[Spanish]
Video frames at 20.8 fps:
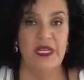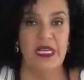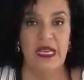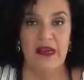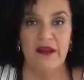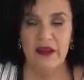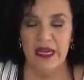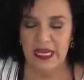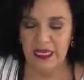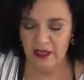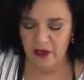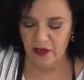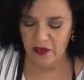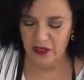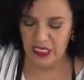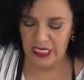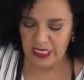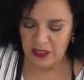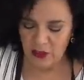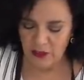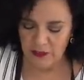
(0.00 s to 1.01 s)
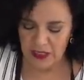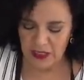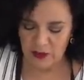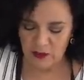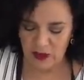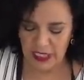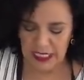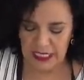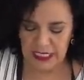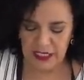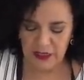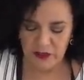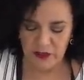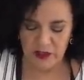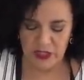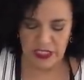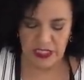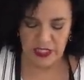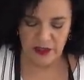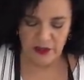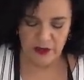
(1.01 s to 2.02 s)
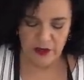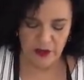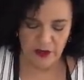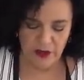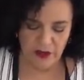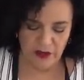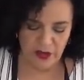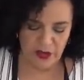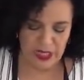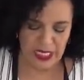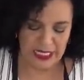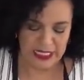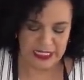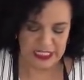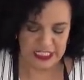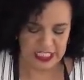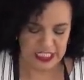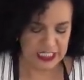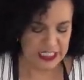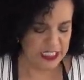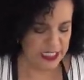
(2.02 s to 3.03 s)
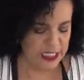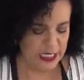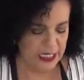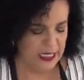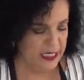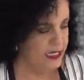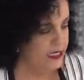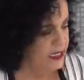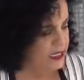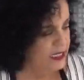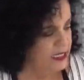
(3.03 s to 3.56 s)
y ahora con la cobertura que nos quedó, con la china,